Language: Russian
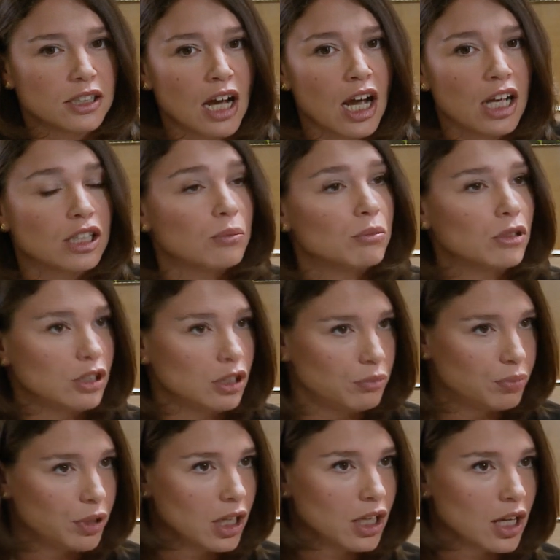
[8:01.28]
Да, это было
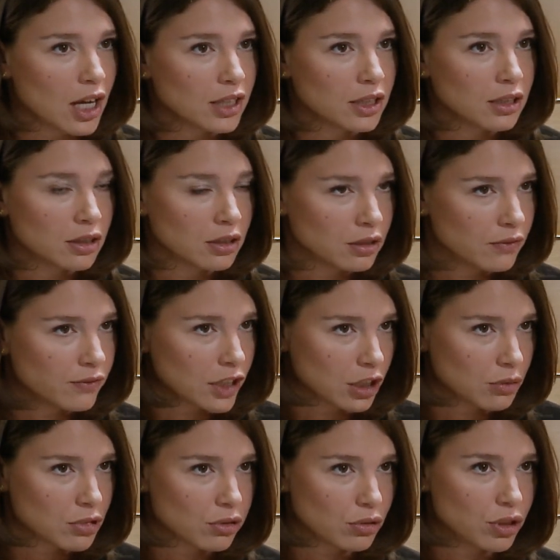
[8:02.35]
неприятно в
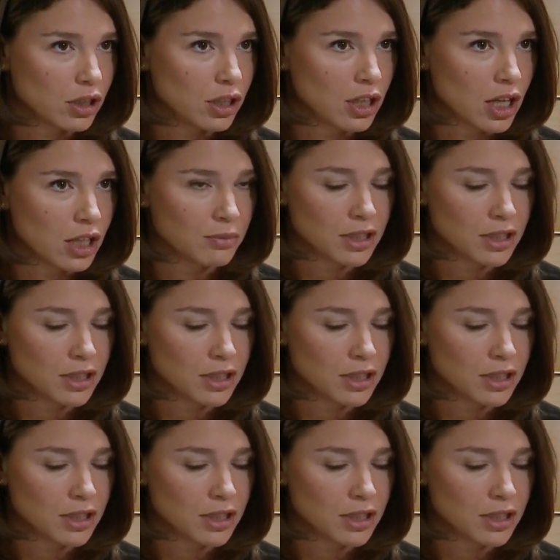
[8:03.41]
данном случае для